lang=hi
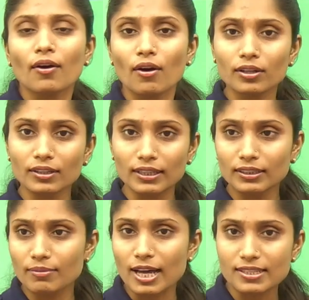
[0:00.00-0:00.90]
और गद्य
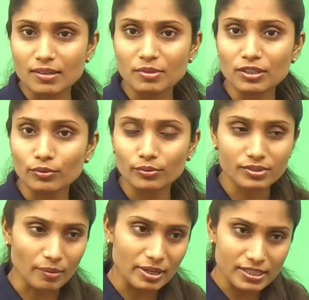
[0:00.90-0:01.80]
भाषा में
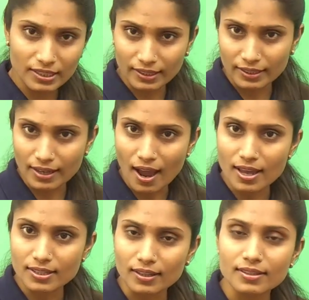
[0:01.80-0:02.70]
समझने के लिए
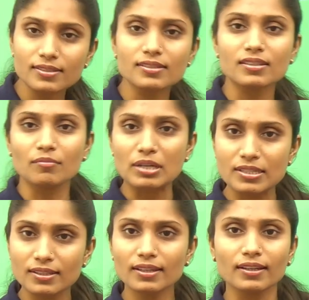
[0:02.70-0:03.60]
आसानी से
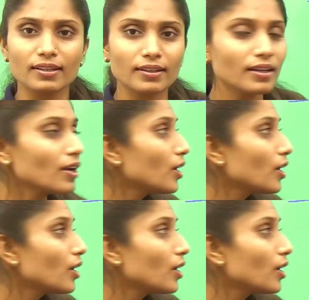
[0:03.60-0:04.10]
समझने के लिए